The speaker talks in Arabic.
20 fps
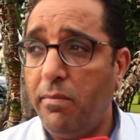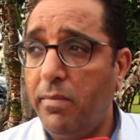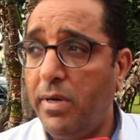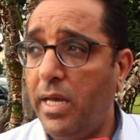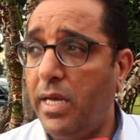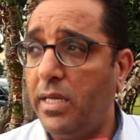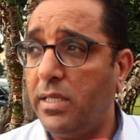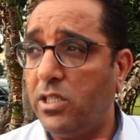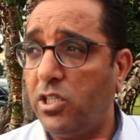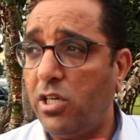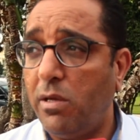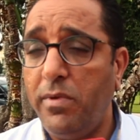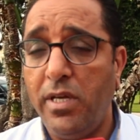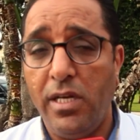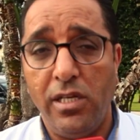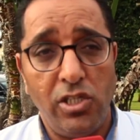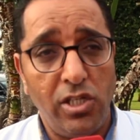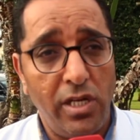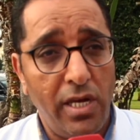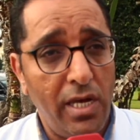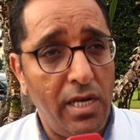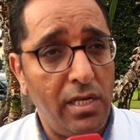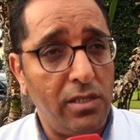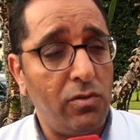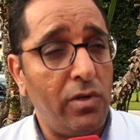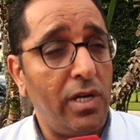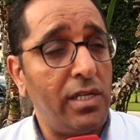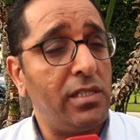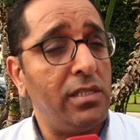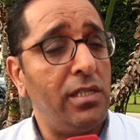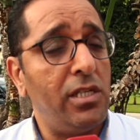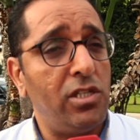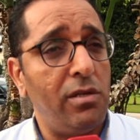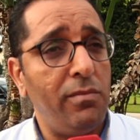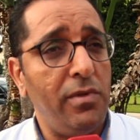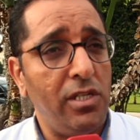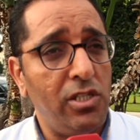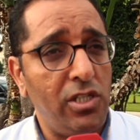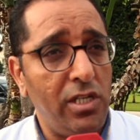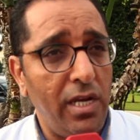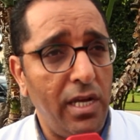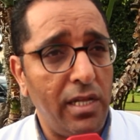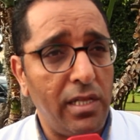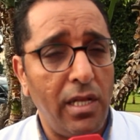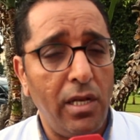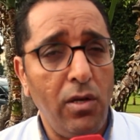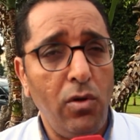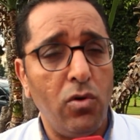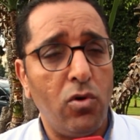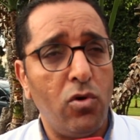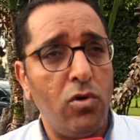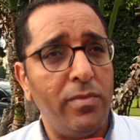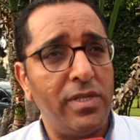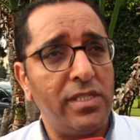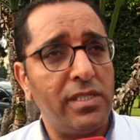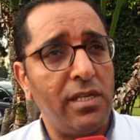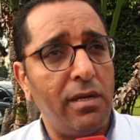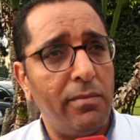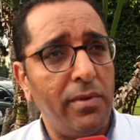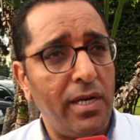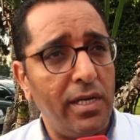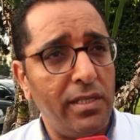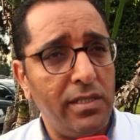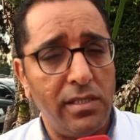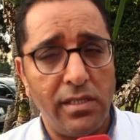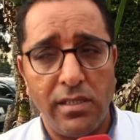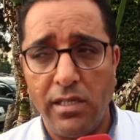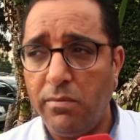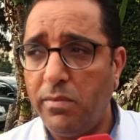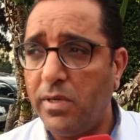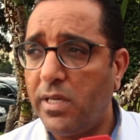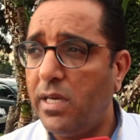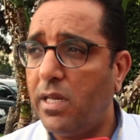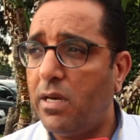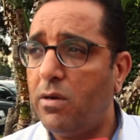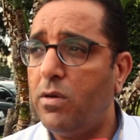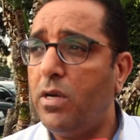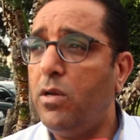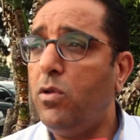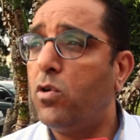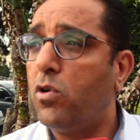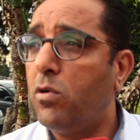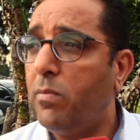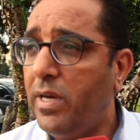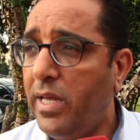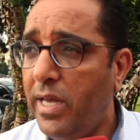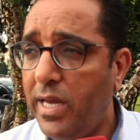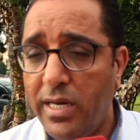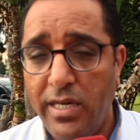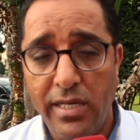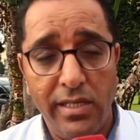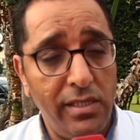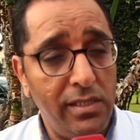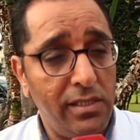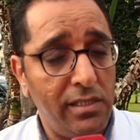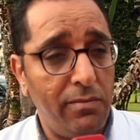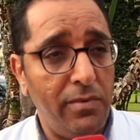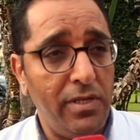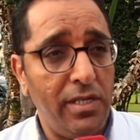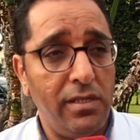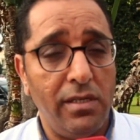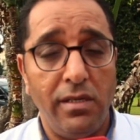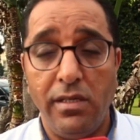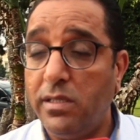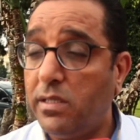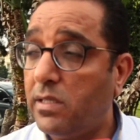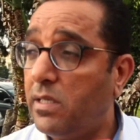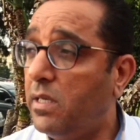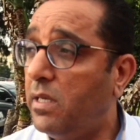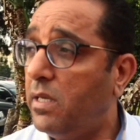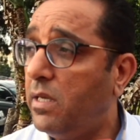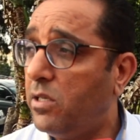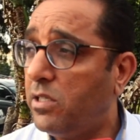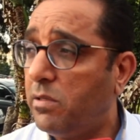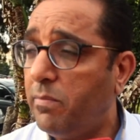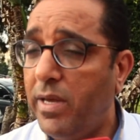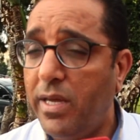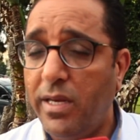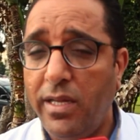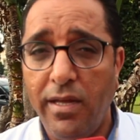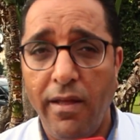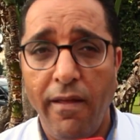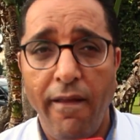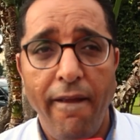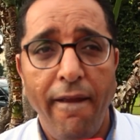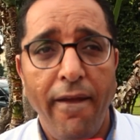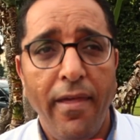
من عند جميع الجهات ورسمنا جميع الجهات لا الحكومه السابقه ديال السيد بن لا الحكومه الحاليه ديال السيد العثماني